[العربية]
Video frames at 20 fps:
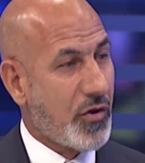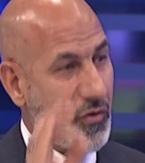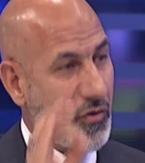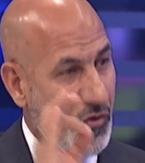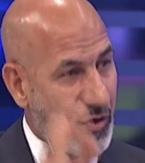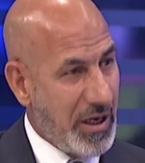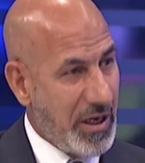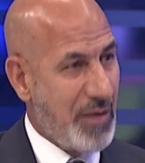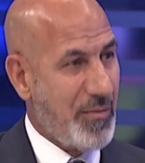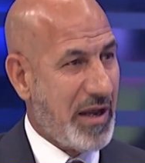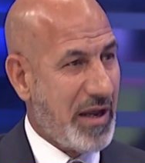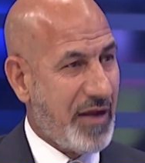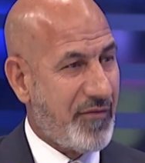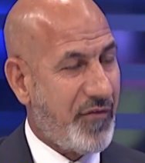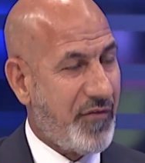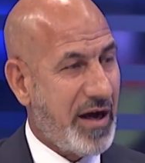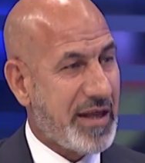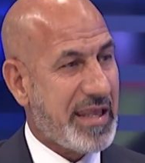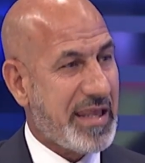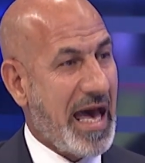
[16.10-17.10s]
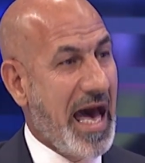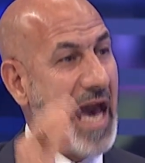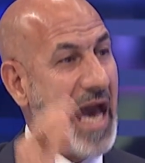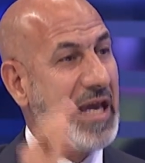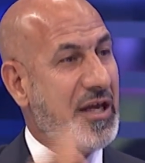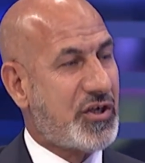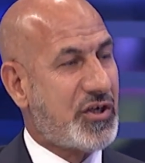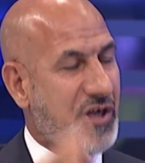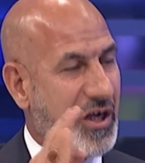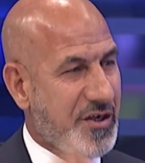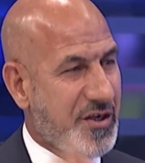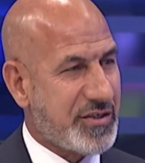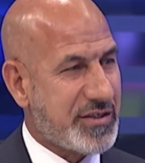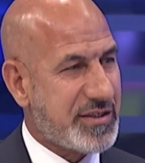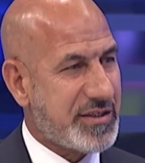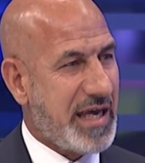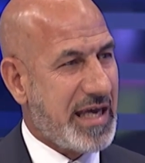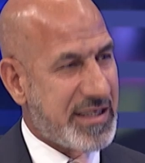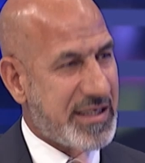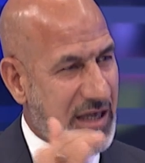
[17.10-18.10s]
كل الملفات طيب. اي
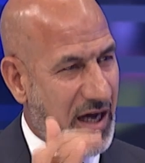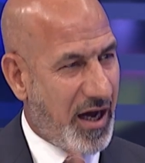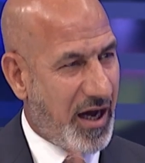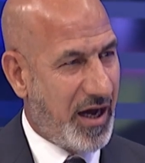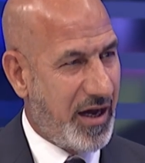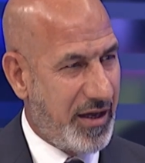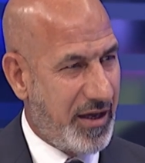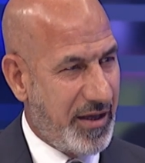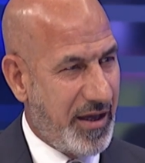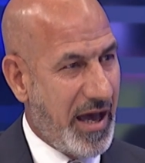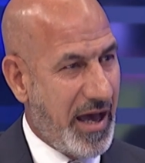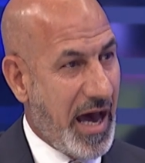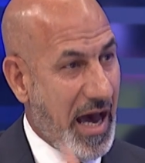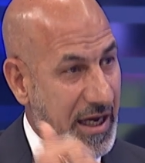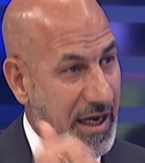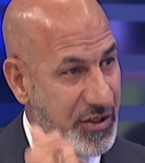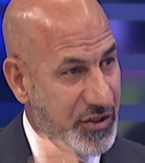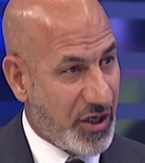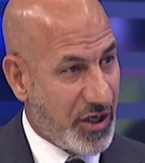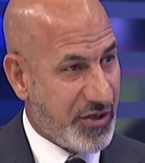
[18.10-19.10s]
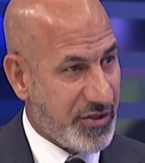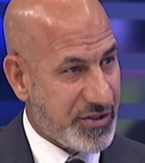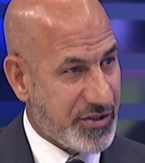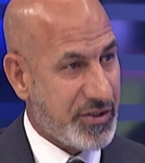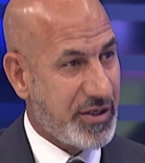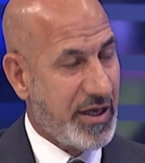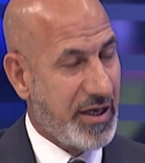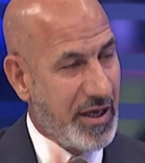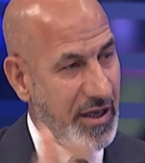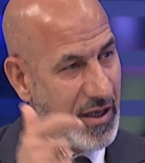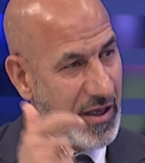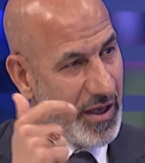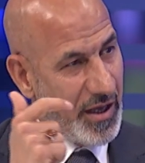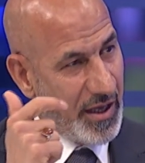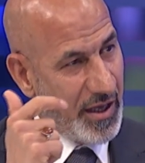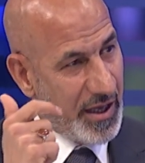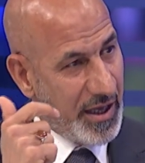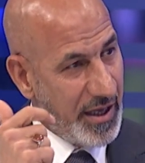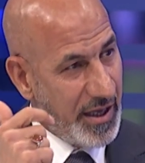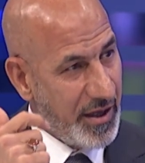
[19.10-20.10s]
شخص اساء اي شخص
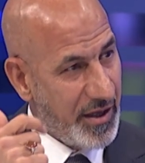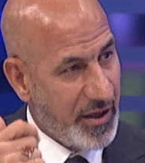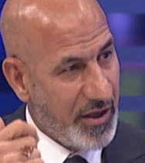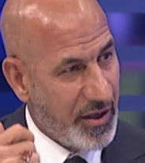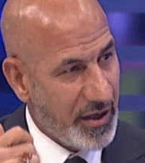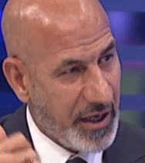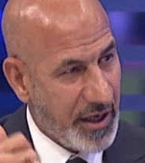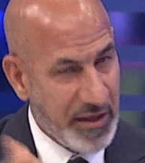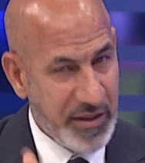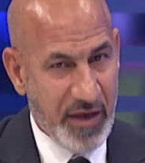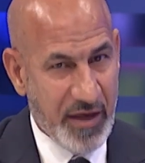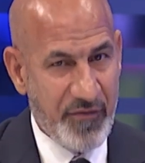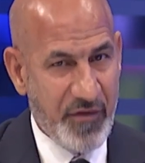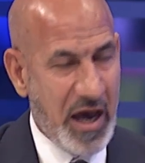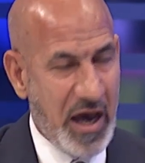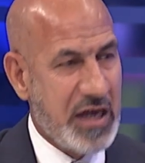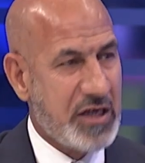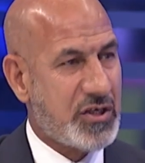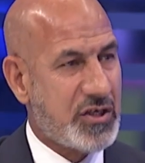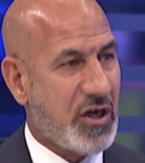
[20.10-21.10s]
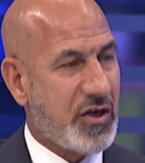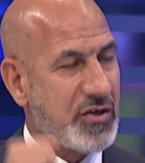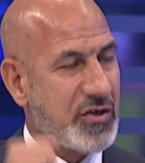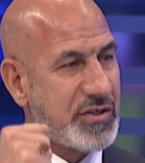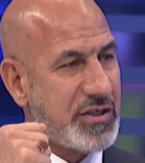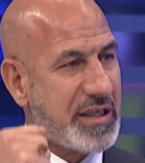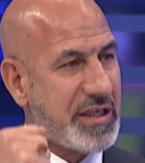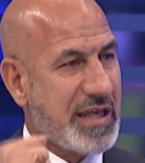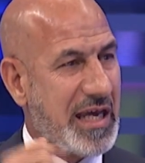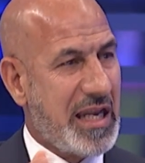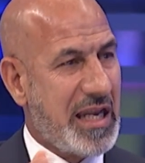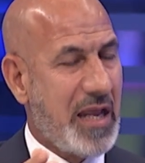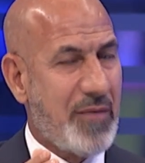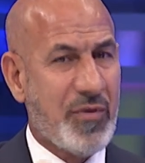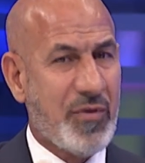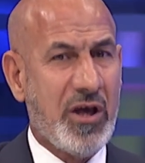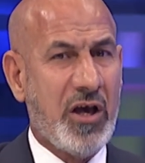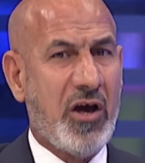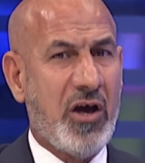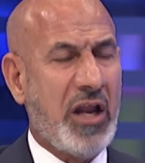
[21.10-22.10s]
آه، قذف اي شخص يتكلم
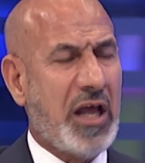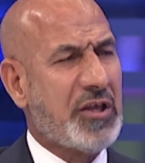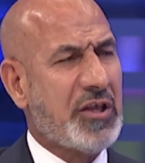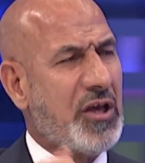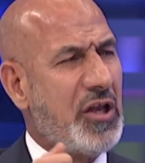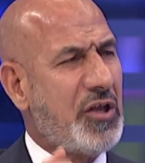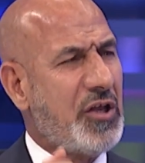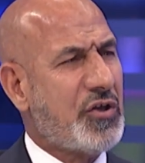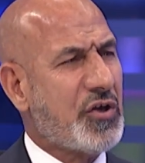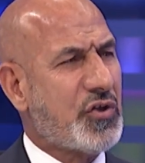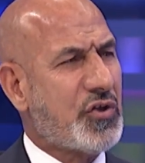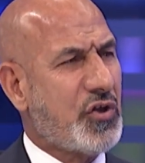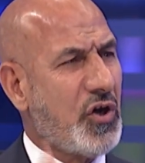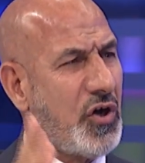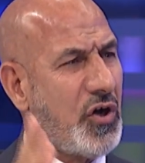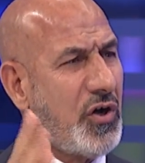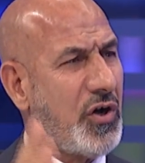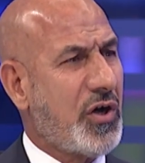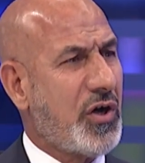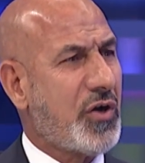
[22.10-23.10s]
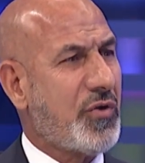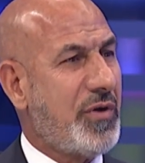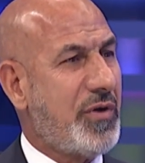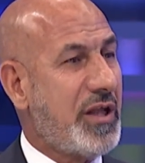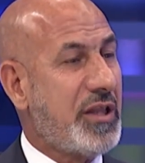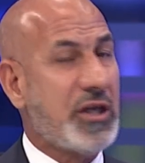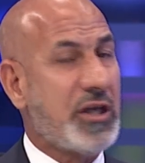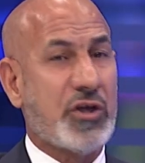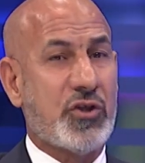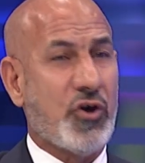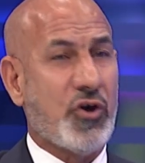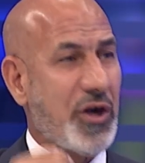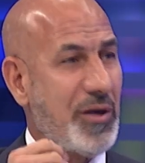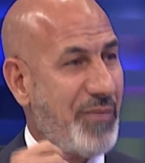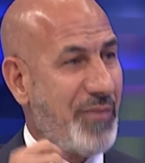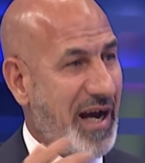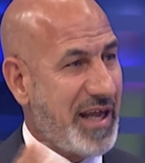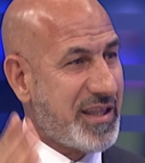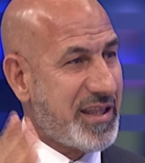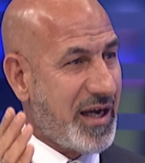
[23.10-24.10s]
لا تقول لي دكتور الدكتور اللي
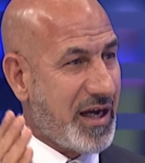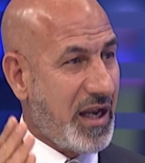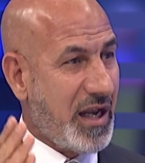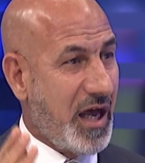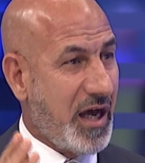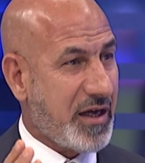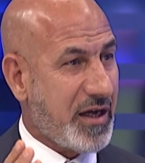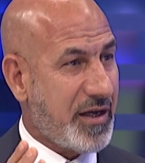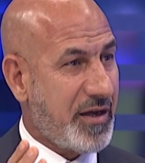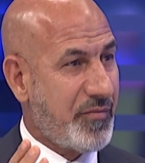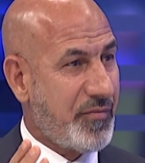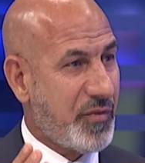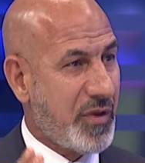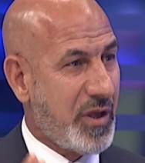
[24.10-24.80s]
ما عنده اخلاق